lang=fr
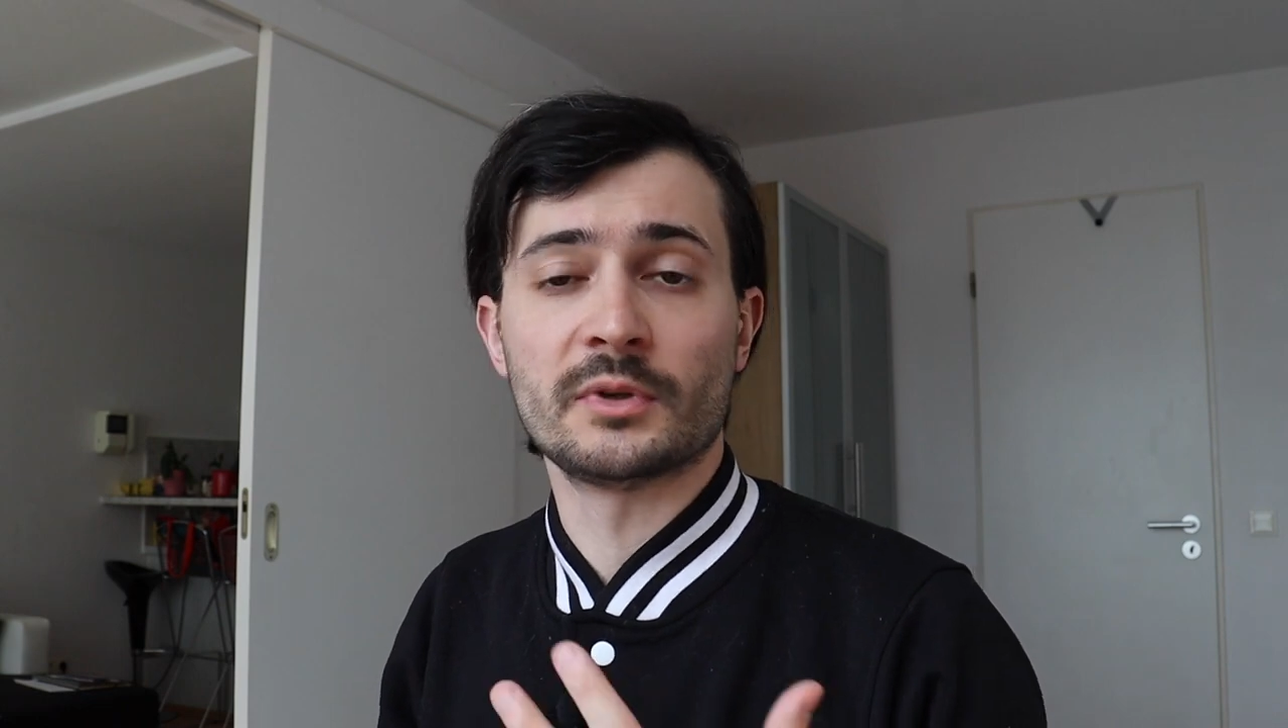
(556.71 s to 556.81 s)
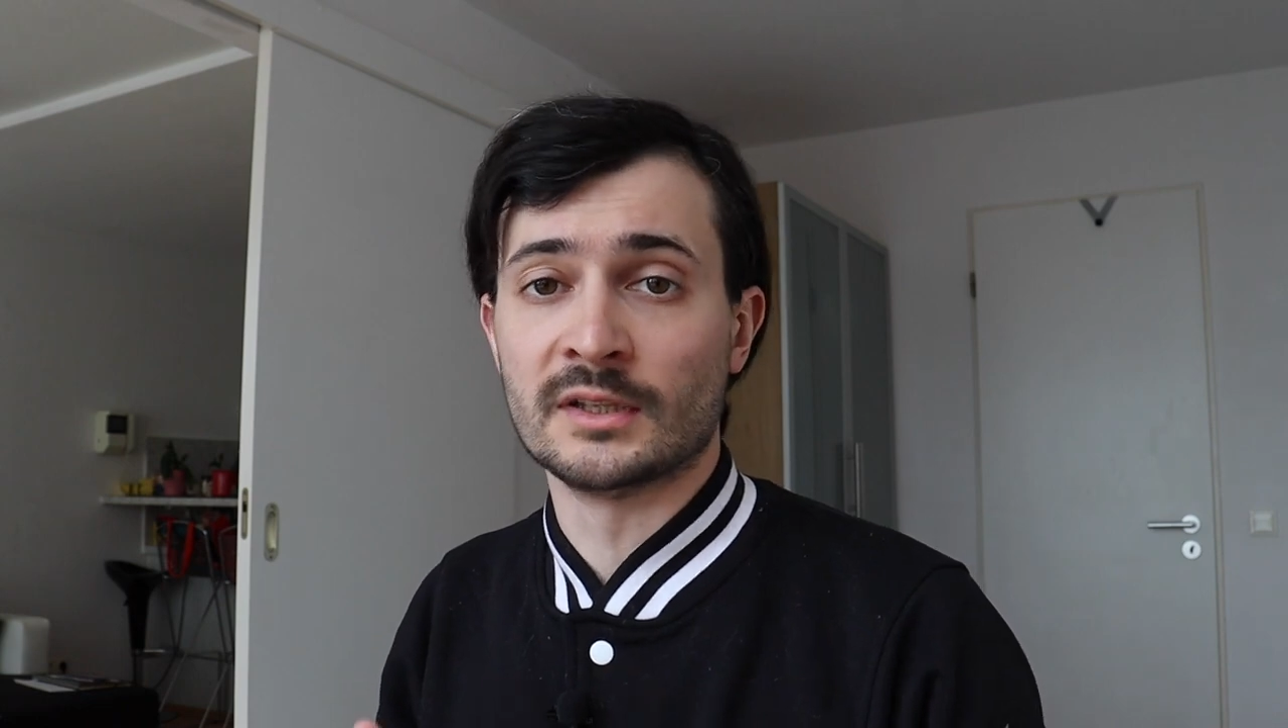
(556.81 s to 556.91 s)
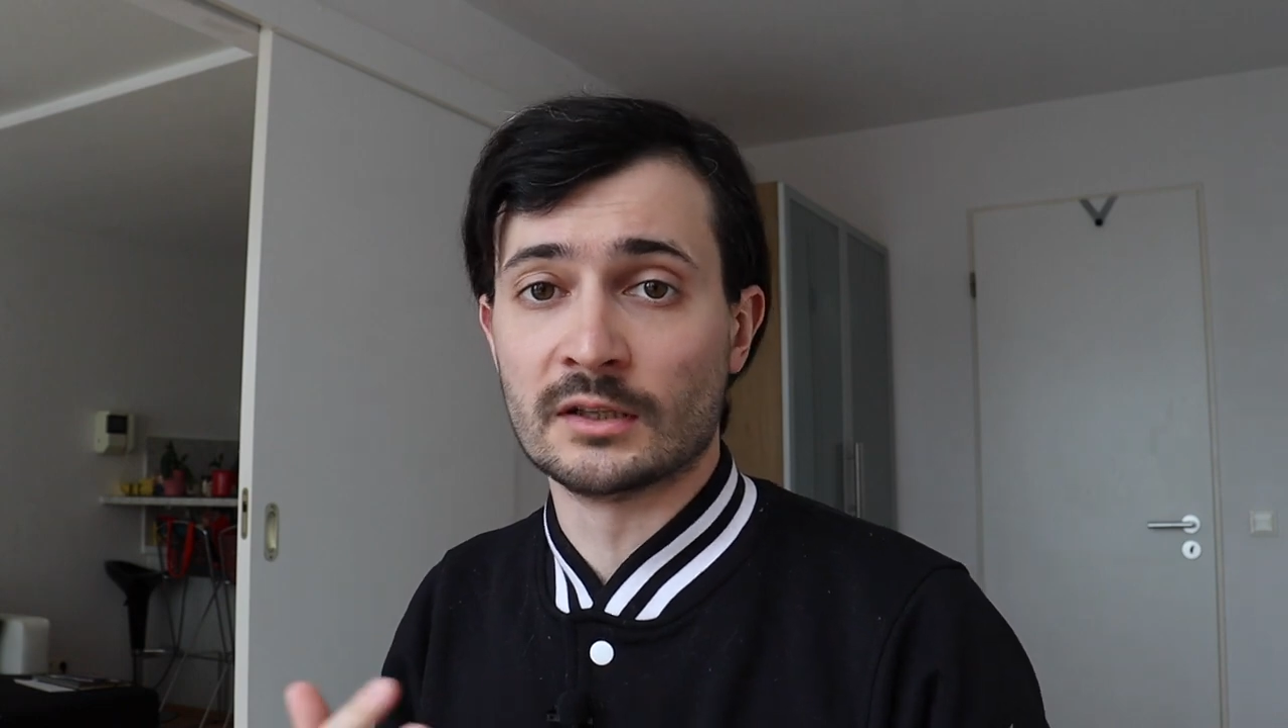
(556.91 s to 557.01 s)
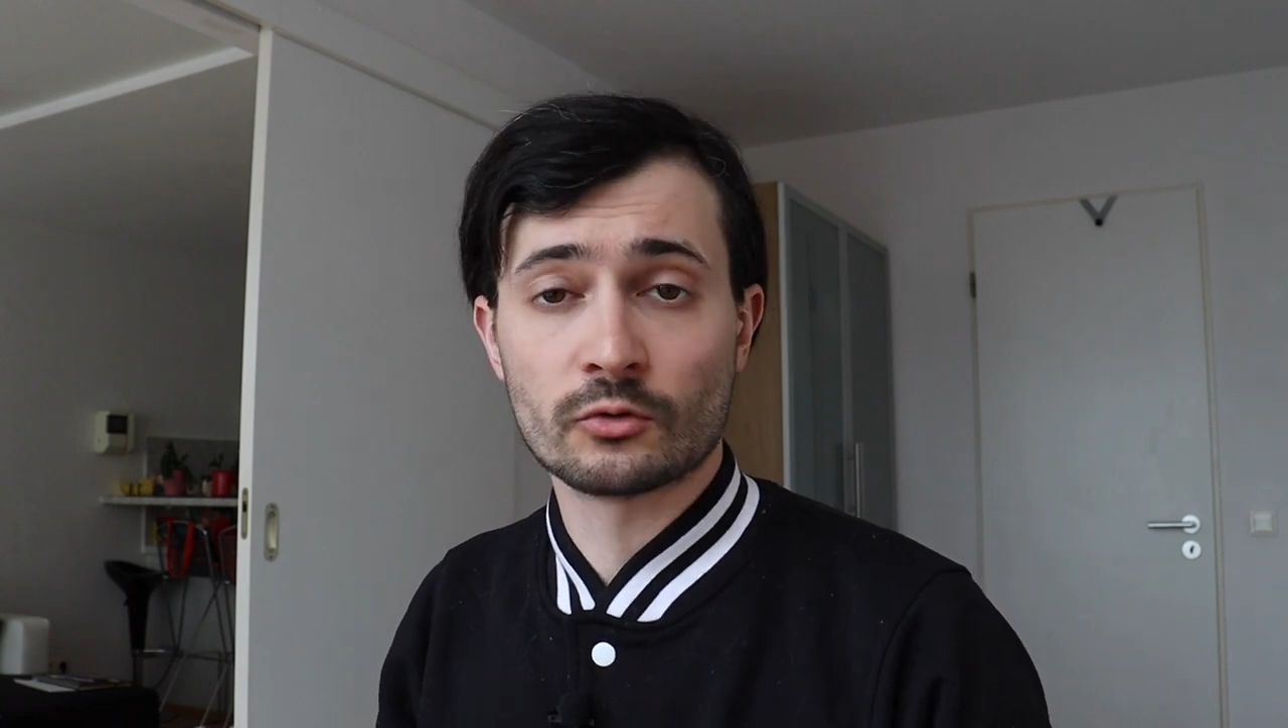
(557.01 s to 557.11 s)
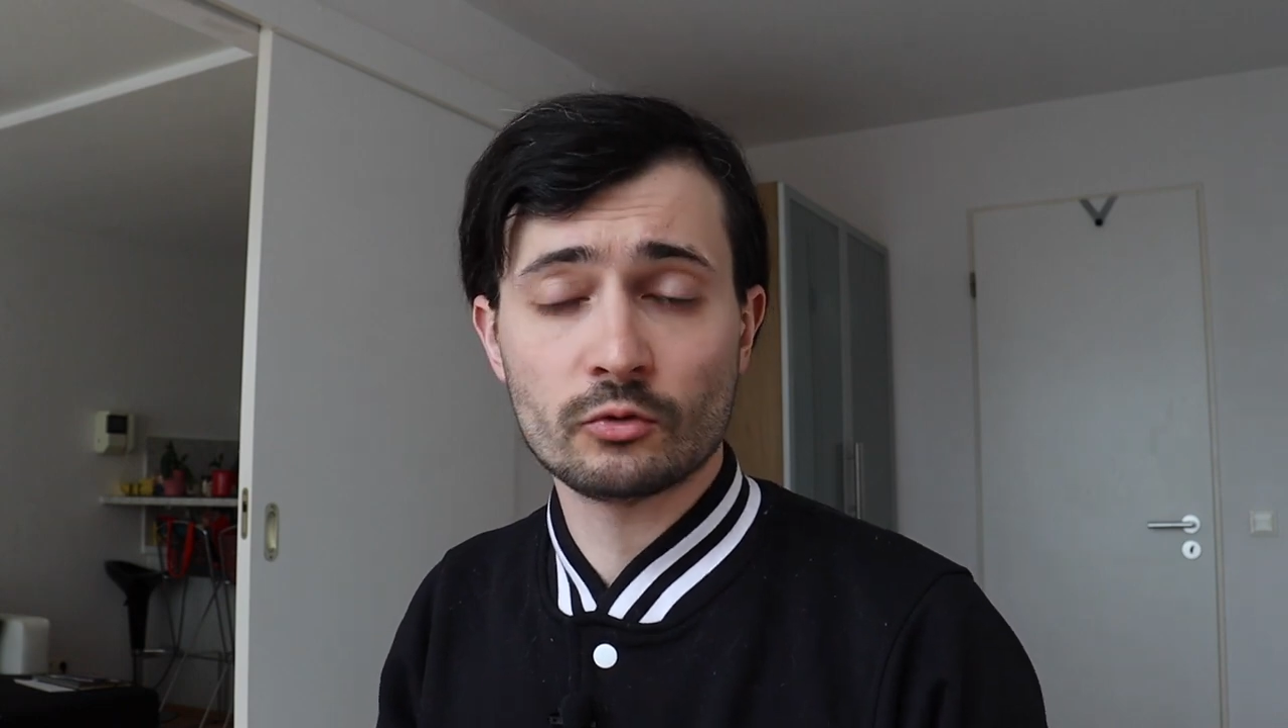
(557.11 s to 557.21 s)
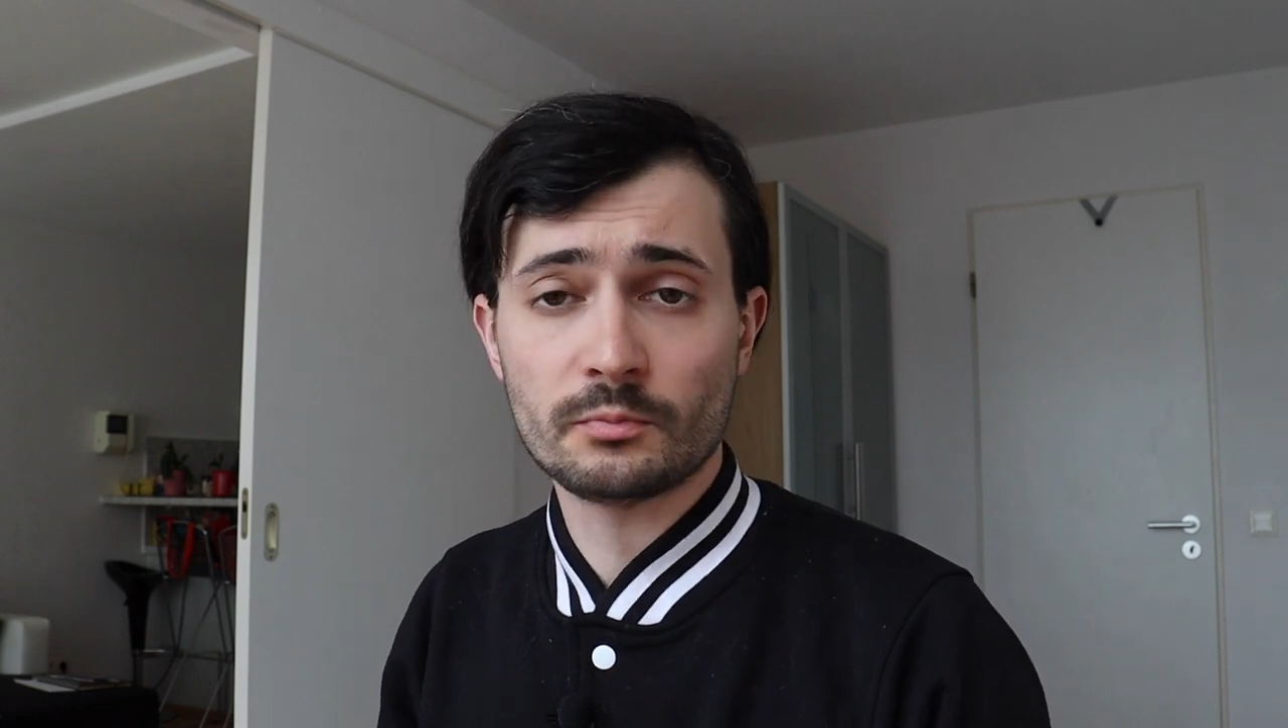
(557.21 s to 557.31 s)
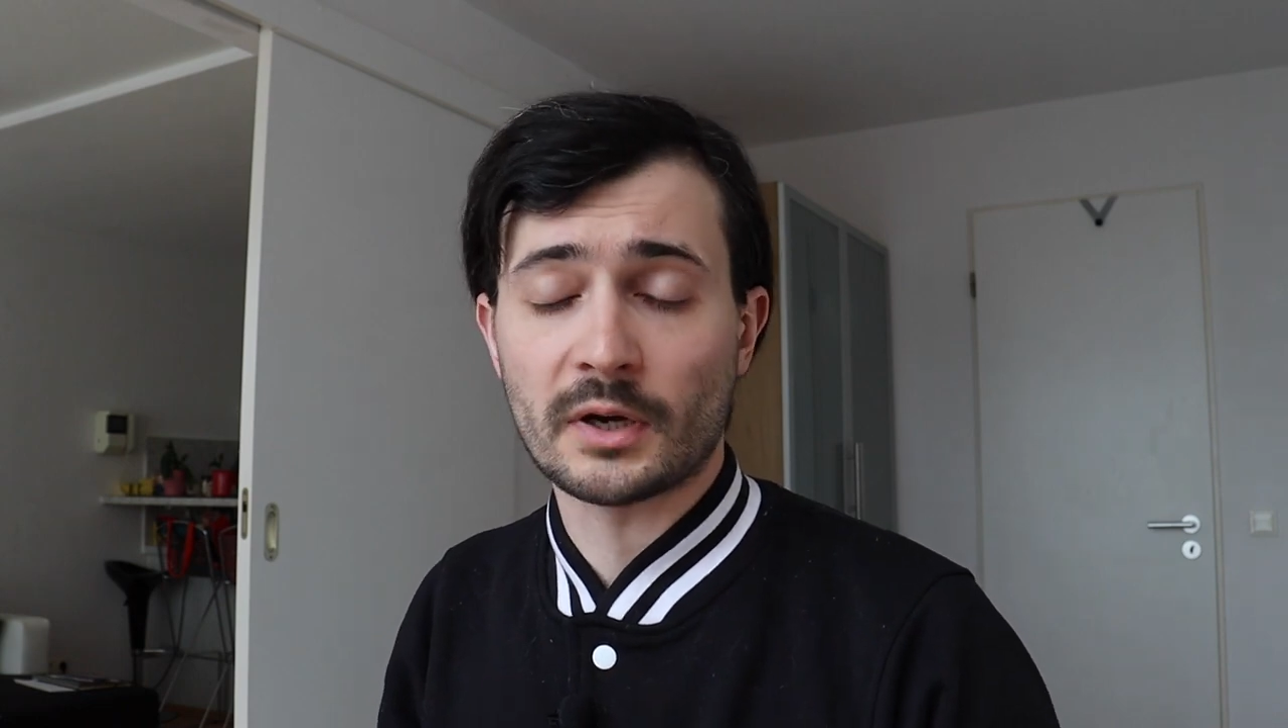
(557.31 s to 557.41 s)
et des tombes,